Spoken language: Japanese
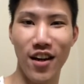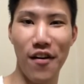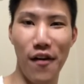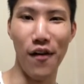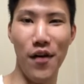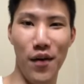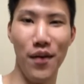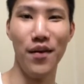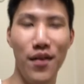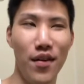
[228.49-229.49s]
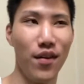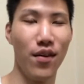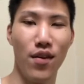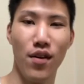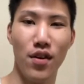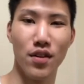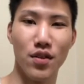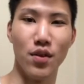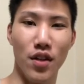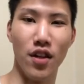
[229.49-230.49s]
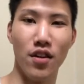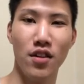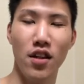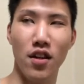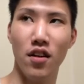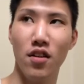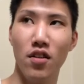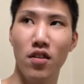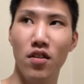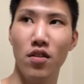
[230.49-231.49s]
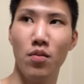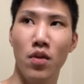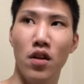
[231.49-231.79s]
からねすごいねでま